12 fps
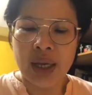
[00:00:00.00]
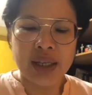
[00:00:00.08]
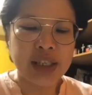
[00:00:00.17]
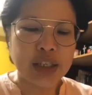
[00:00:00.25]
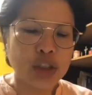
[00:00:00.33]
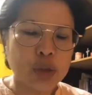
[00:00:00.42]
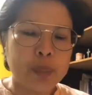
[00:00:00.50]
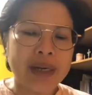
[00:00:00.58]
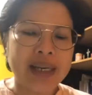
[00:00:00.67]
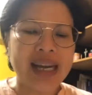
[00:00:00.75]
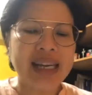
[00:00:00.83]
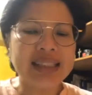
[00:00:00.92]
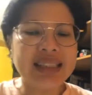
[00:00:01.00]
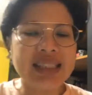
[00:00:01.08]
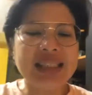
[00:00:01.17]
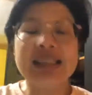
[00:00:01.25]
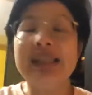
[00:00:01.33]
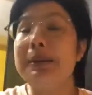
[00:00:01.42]
Yesus
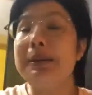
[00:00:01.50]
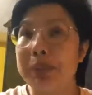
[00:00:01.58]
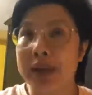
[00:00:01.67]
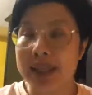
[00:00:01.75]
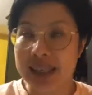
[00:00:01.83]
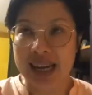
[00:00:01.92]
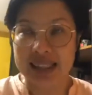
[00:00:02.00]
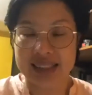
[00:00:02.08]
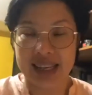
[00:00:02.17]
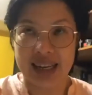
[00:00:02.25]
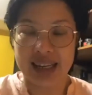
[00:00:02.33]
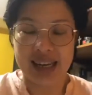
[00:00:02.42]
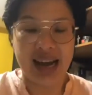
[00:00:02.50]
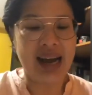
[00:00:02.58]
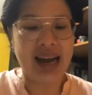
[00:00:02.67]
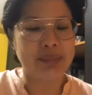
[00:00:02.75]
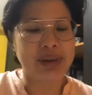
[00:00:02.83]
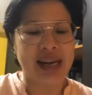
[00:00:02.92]
berhenti dan berkata,
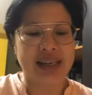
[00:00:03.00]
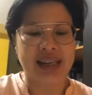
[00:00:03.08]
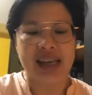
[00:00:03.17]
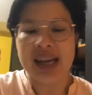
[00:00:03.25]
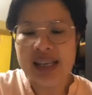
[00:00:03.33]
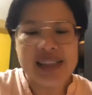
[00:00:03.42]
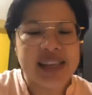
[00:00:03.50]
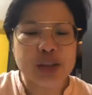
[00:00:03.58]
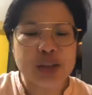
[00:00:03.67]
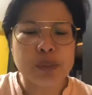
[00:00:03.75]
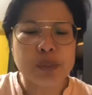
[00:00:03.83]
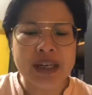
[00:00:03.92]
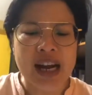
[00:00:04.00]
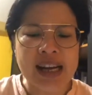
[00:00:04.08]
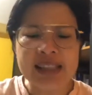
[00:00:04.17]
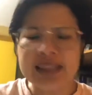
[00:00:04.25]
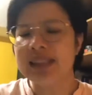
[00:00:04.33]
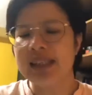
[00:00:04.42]
ah menarik, Yesus
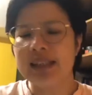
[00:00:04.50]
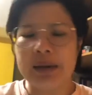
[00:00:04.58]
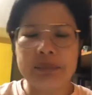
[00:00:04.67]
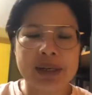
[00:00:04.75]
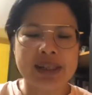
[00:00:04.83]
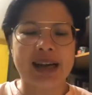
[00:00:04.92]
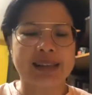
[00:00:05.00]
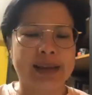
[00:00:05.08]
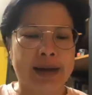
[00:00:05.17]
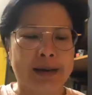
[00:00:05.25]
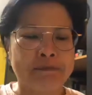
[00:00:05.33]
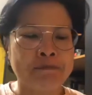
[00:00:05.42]
berhenti dan berkata,